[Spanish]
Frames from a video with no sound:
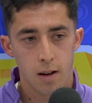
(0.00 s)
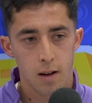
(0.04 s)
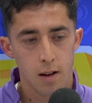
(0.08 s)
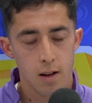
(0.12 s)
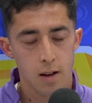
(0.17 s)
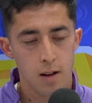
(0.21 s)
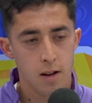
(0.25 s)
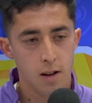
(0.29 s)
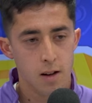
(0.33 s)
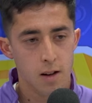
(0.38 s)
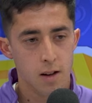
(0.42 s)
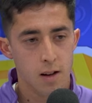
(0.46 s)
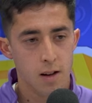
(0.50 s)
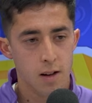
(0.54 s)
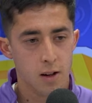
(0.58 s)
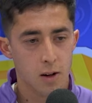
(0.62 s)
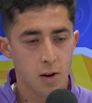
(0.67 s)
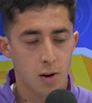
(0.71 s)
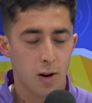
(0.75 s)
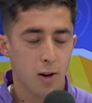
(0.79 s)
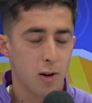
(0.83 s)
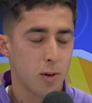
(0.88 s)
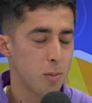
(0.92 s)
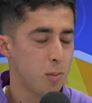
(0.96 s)
Y
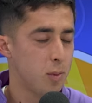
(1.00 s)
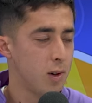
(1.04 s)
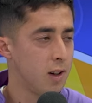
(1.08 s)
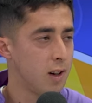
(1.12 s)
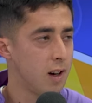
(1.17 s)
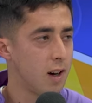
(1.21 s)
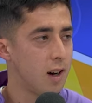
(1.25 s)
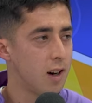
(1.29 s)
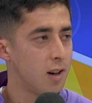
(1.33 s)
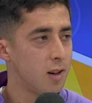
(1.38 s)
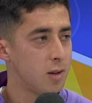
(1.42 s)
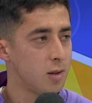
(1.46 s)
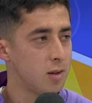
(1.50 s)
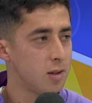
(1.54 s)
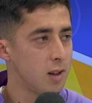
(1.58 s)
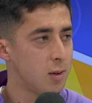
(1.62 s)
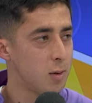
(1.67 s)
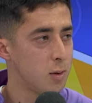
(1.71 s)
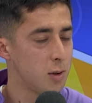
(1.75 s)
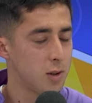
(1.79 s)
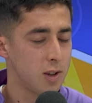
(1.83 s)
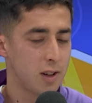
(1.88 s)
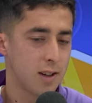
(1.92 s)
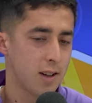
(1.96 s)
no, complicado. O sea,
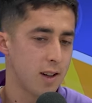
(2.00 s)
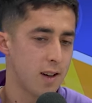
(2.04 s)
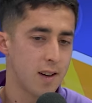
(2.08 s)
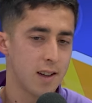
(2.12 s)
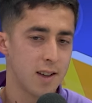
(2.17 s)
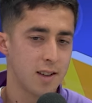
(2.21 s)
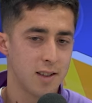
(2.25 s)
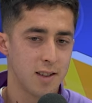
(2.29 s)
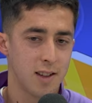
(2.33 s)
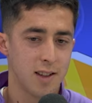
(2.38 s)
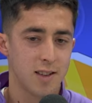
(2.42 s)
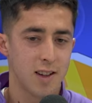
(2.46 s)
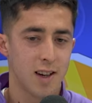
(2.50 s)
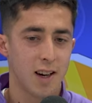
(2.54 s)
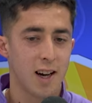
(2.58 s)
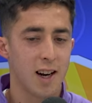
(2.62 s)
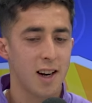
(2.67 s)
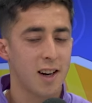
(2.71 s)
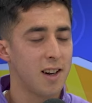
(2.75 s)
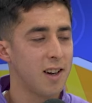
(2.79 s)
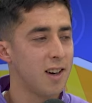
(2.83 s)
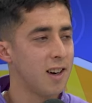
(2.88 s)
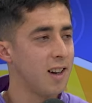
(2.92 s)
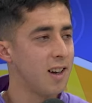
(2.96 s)
uno trataba de
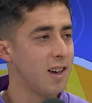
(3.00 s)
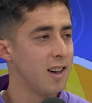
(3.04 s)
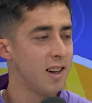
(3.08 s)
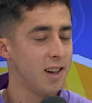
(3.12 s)
sacarla